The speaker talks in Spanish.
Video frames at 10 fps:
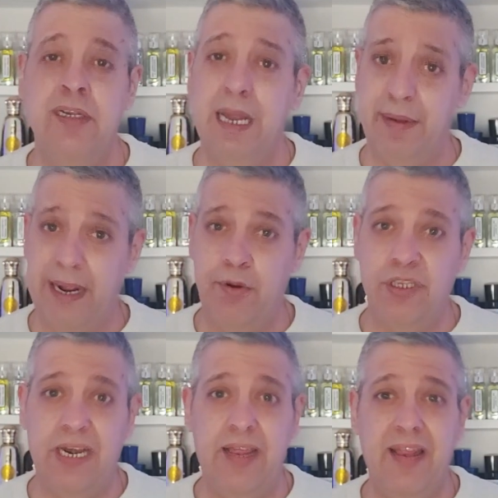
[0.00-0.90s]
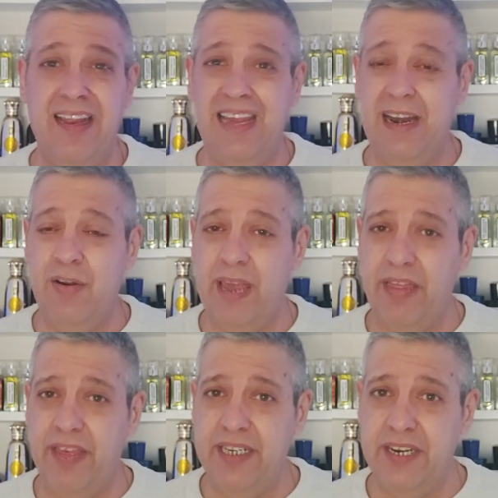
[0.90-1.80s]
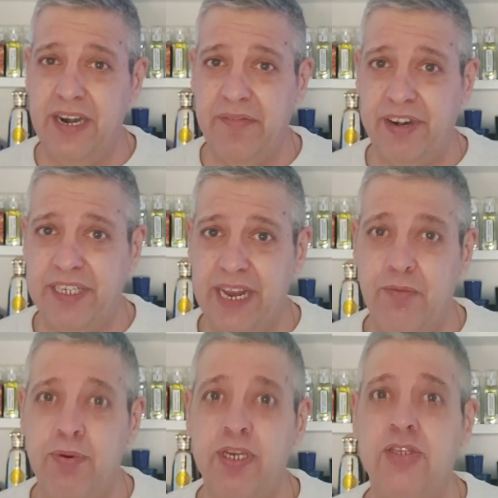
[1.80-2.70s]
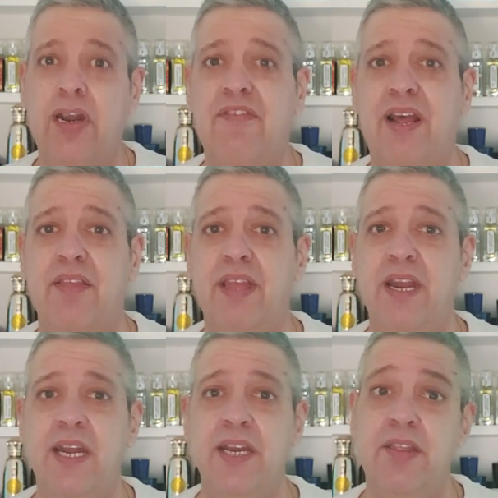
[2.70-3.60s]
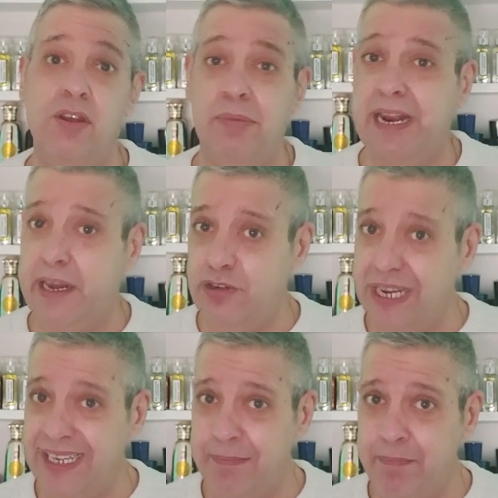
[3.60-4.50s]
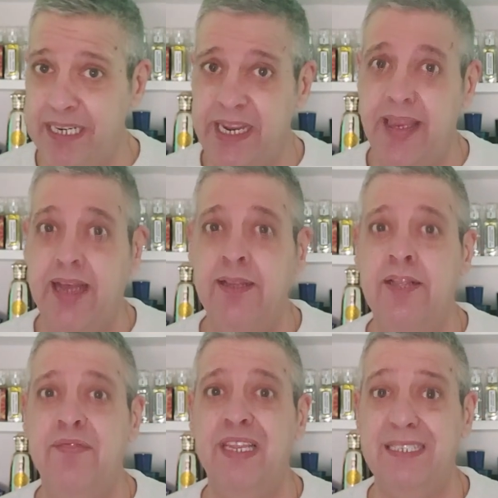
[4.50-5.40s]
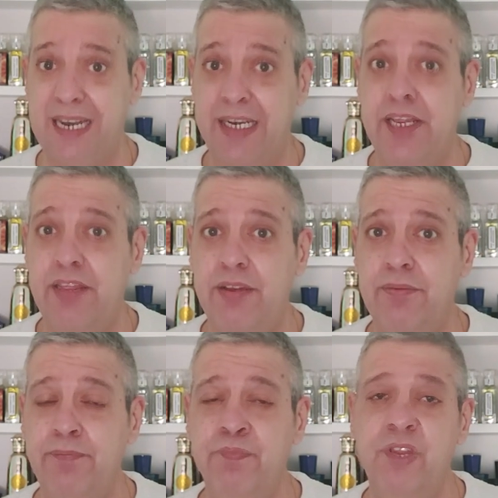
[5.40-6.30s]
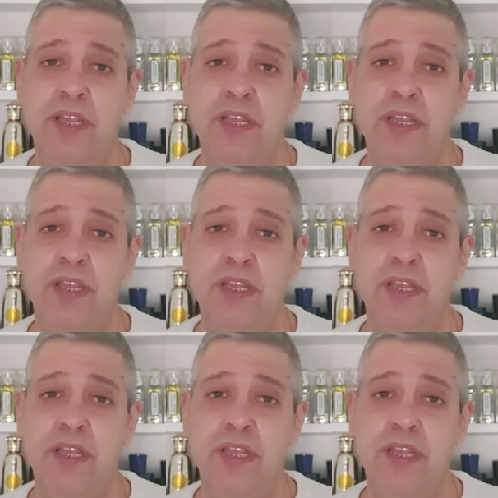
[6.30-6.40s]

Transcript: La bergamota eh, lo que hace es refrescar un poquito la fragancia en el inicio para que no sea tan pesada desde el inicio